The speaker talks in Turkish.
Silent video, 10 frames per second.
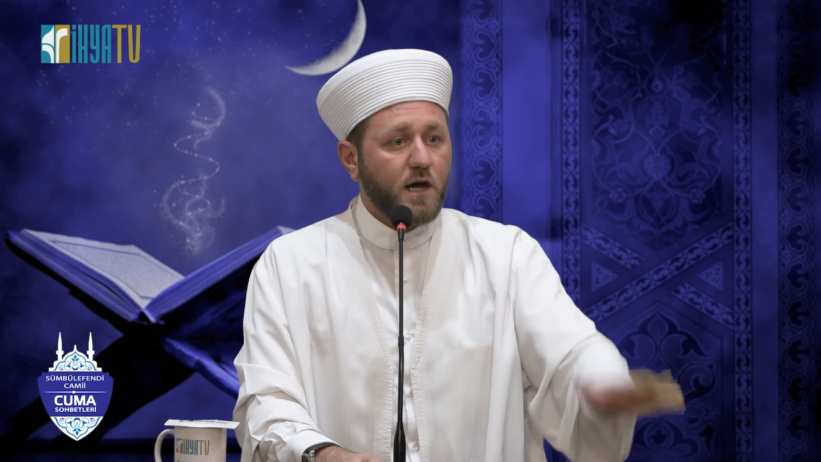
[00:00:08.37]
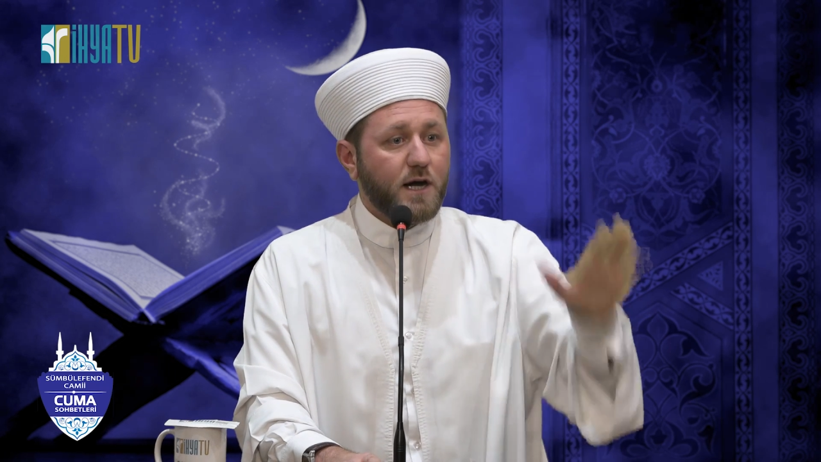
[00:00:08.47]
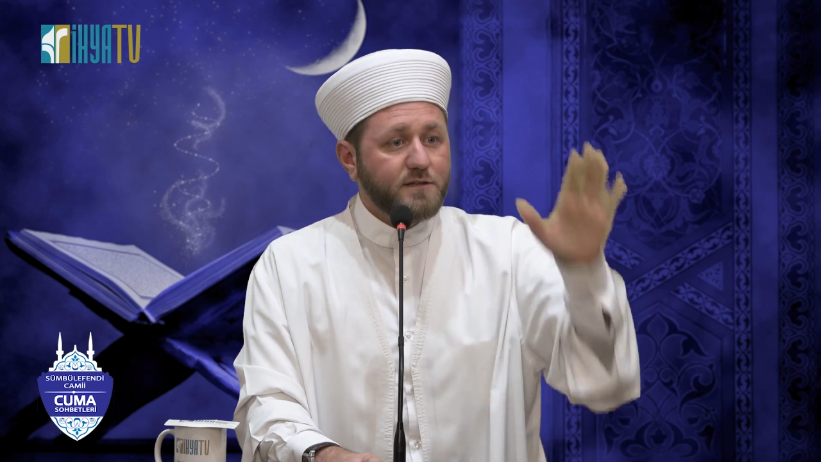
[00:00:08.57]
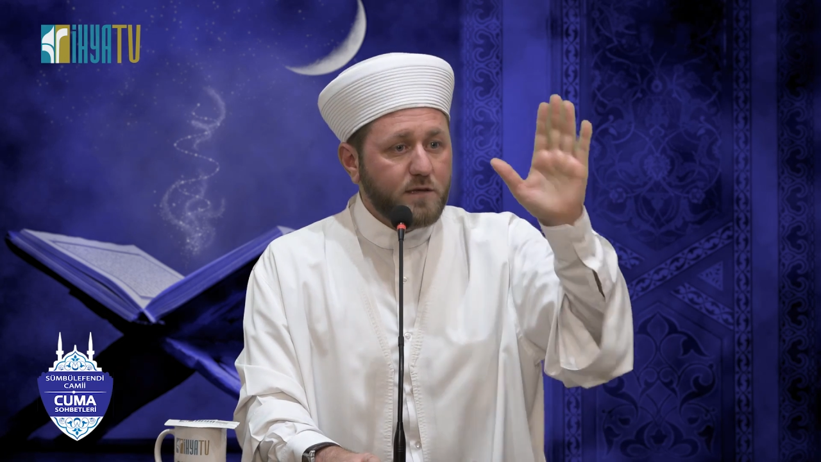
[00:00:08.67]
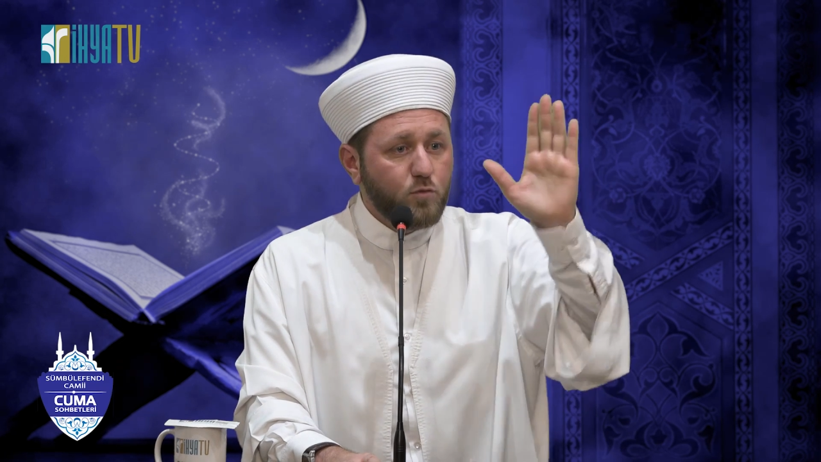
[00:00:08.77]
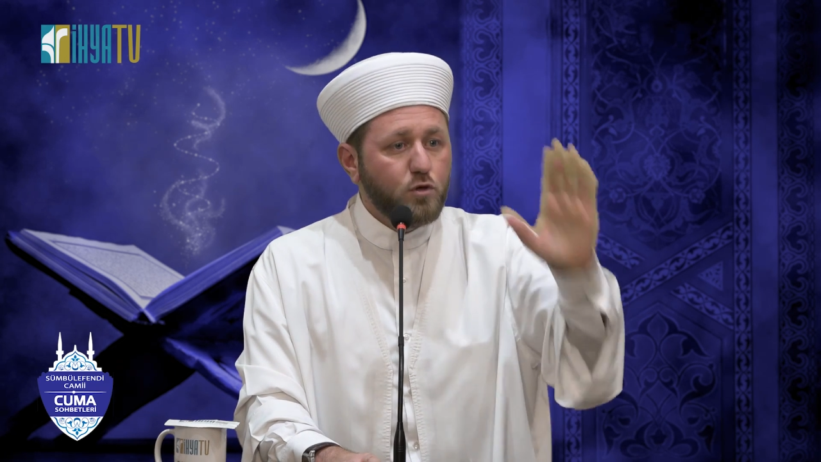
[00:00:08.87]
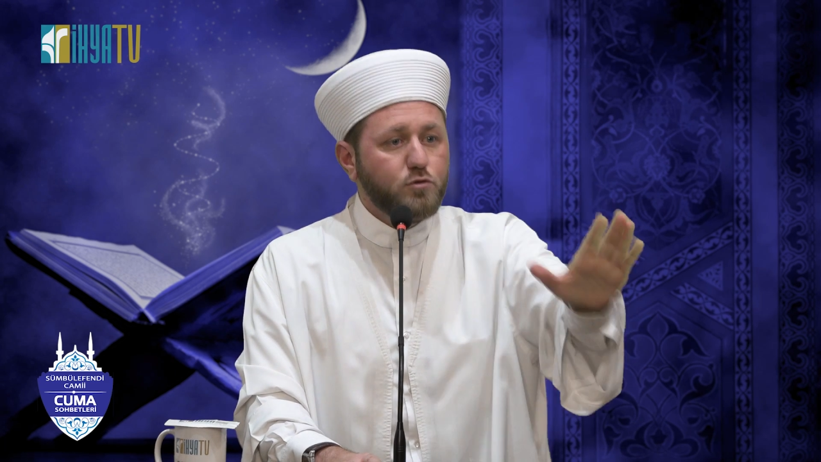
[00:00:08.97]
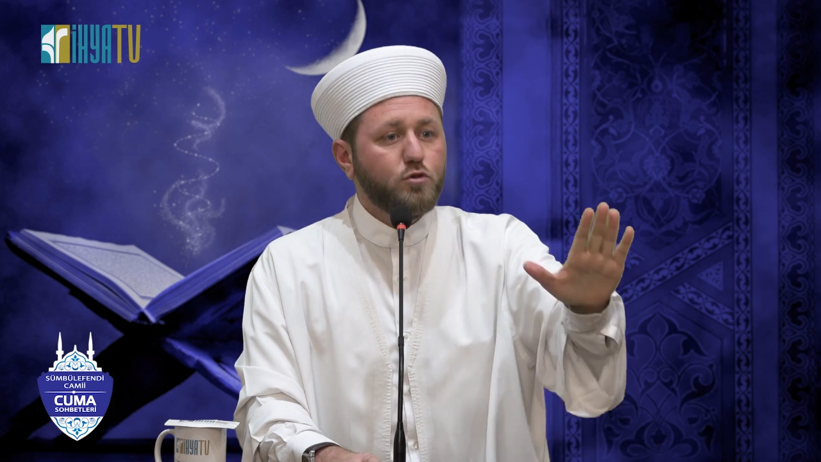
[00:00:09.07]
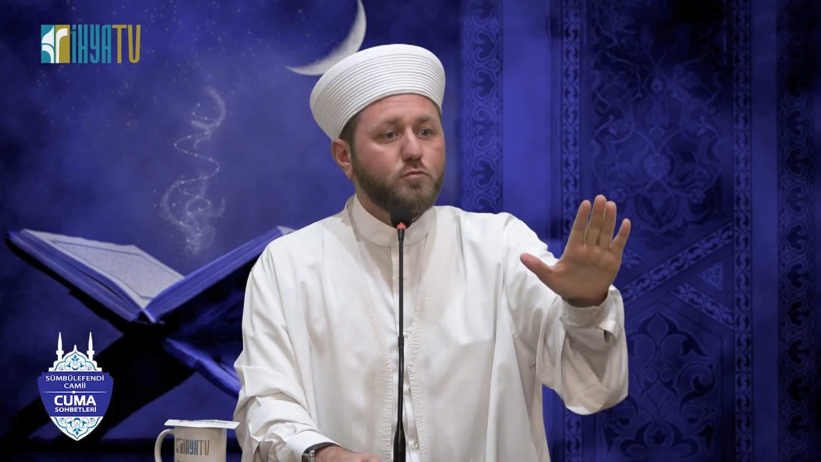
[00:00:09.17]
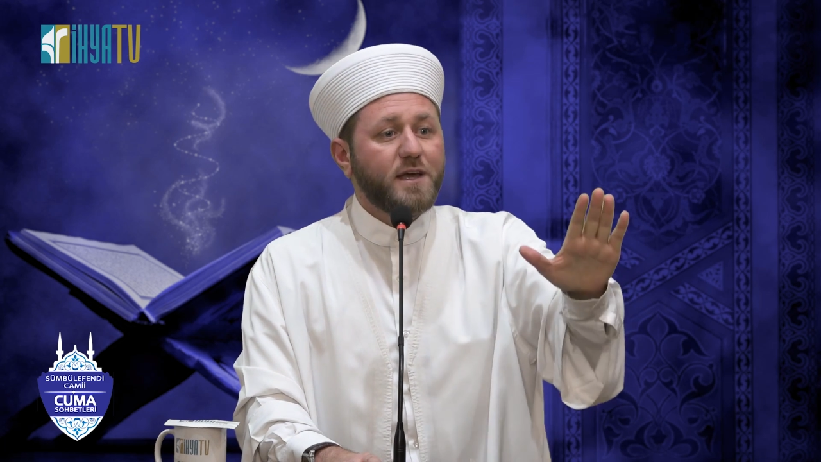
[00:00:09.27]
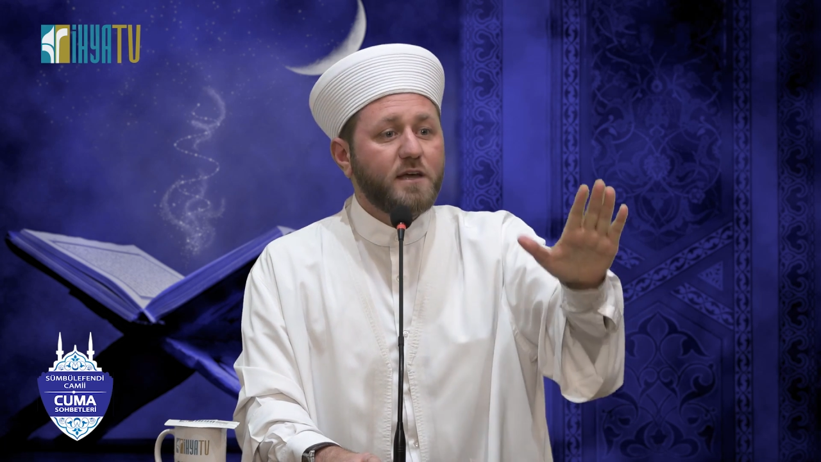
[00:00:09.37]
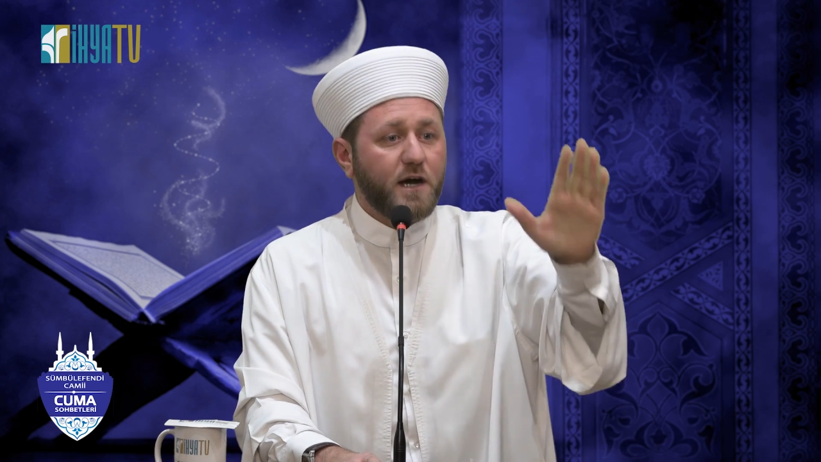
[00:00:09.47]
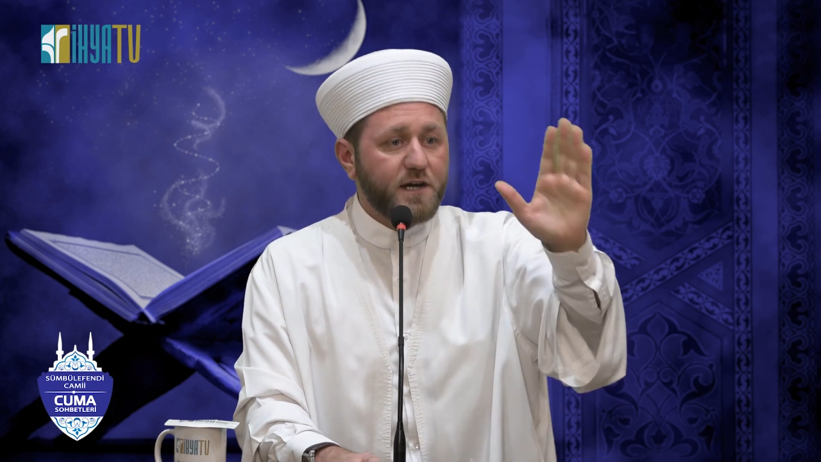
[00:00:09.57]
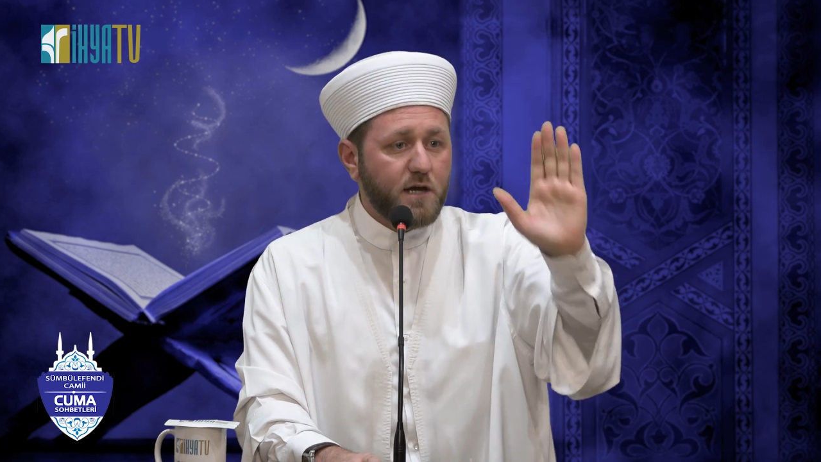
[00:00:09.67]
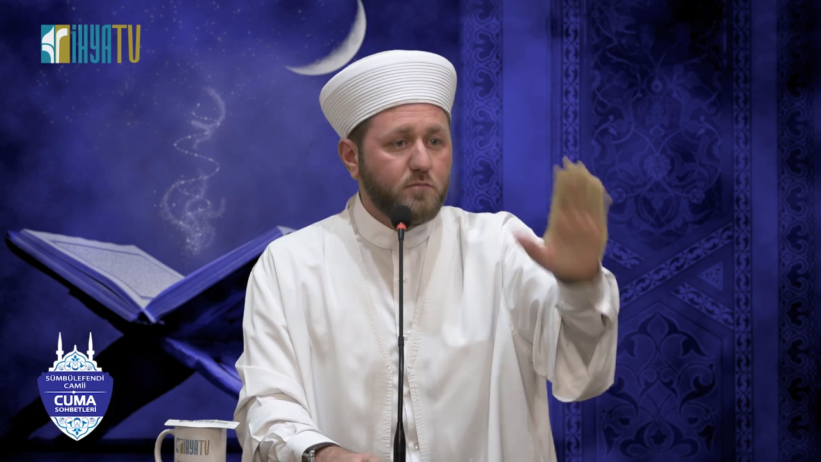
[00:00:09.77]
Adam öldürmek
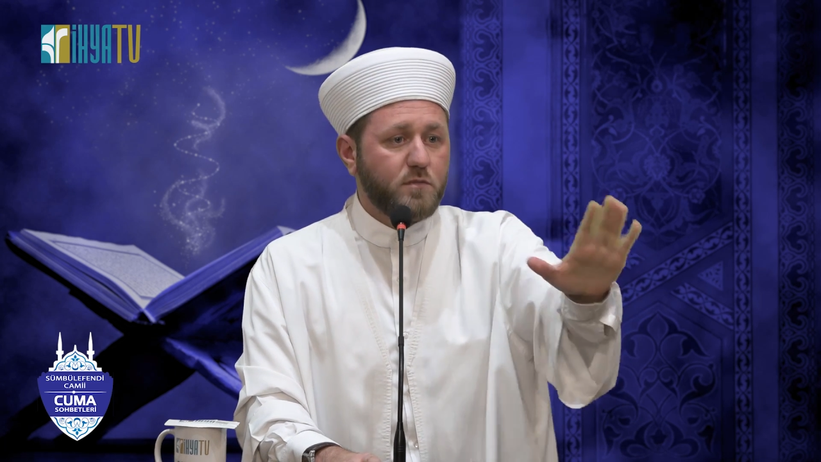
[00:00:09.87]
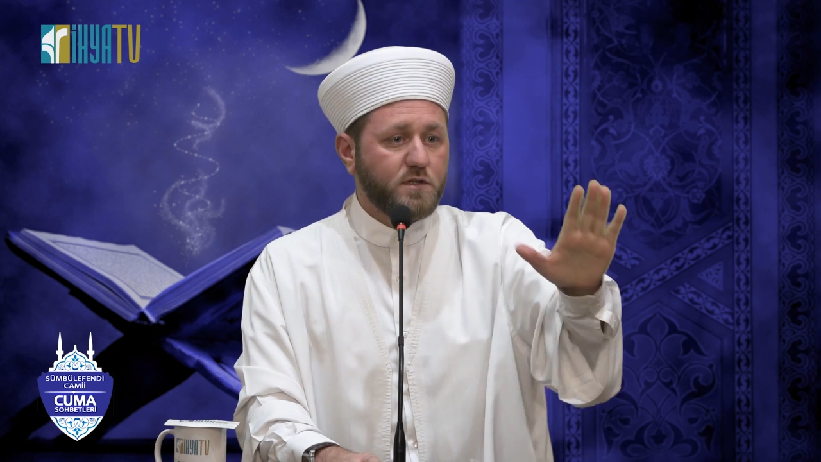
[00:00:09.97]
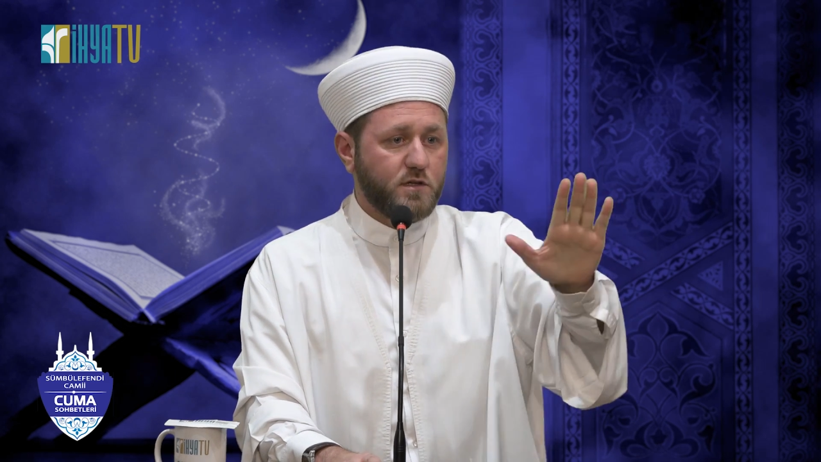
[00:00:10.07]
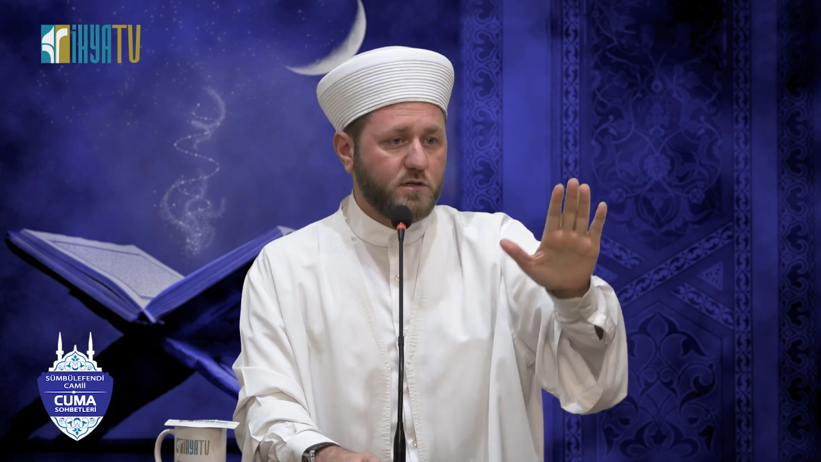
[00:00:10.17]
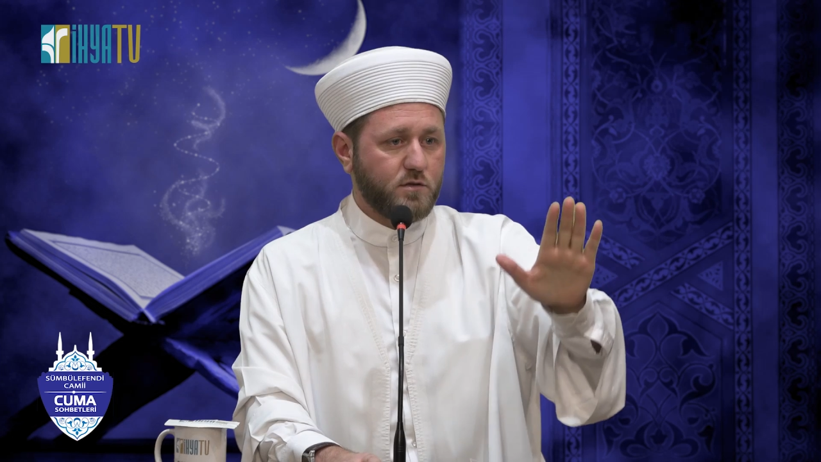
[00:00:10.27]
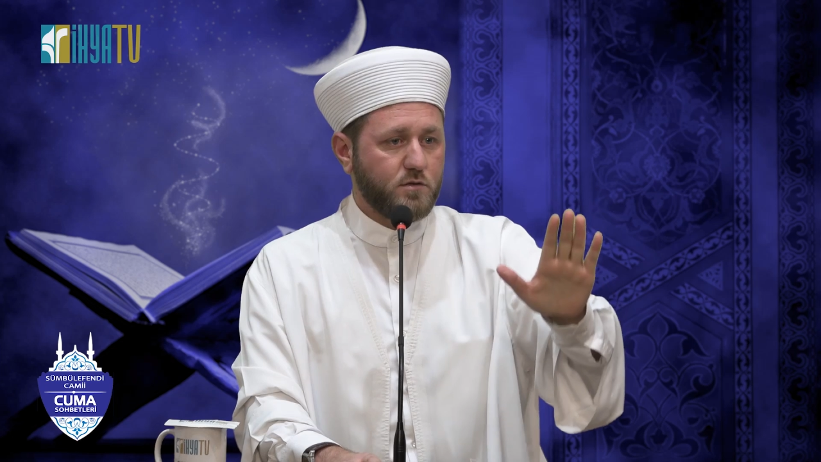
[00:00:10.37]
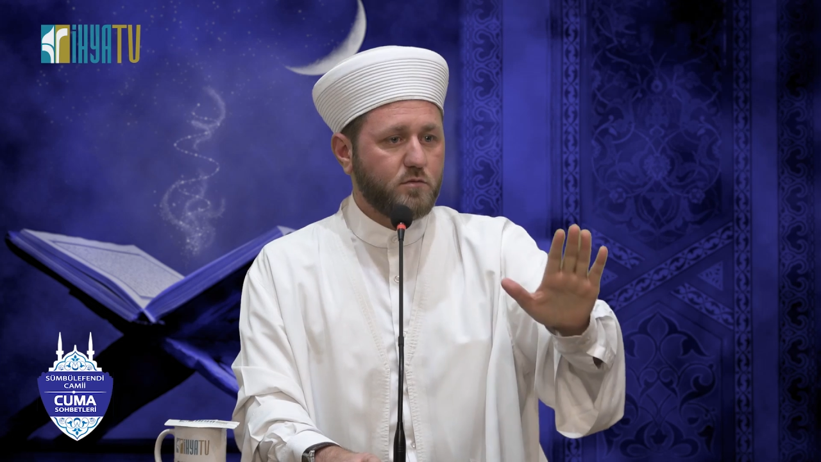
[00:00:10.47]
haram mıdır?